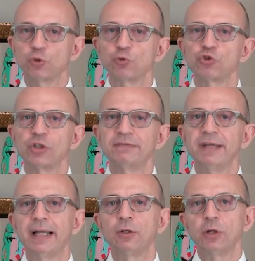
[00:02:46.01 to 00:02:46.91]
sul
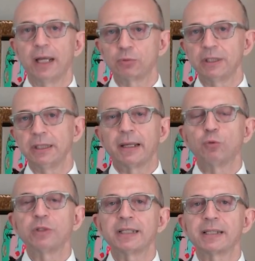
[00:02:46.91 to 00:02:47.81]
cervello e quindi è
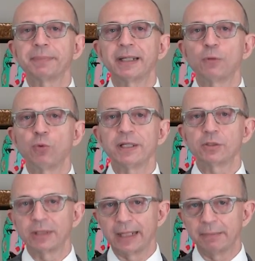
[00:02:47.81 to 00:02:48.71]
utile sapere
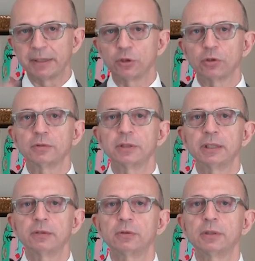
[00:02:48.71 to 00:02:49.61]
questo nell'ambito
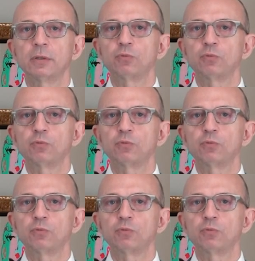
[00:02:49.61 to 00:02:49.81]
di uh,